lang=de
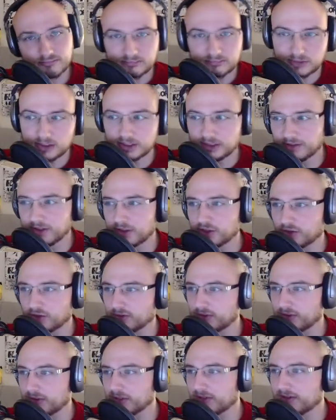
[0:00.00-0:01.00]
ne, ihr wisst
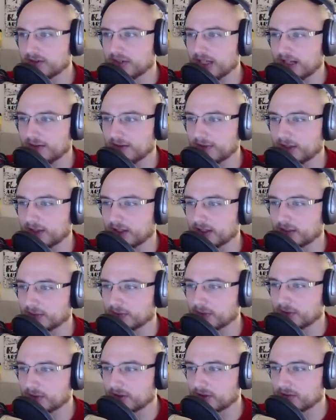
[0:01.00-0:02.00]
schon, ein bisschen nervig, also ein
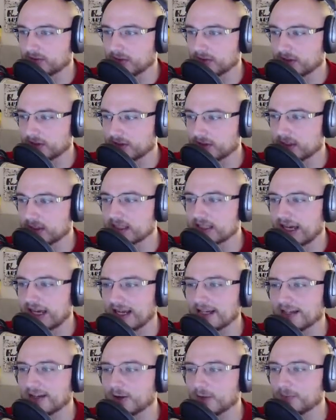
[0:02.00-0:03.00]
bisschen, bisschen
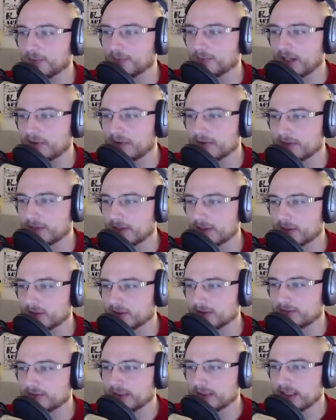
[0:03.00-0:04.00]
zeitraubend, nennen wir es mal
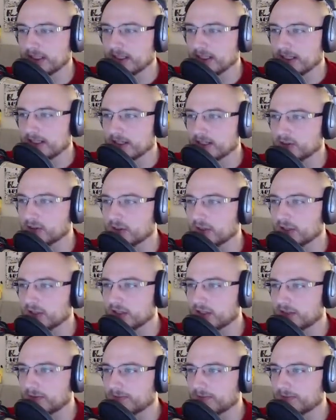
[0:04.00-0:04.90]
so. So, äh, ich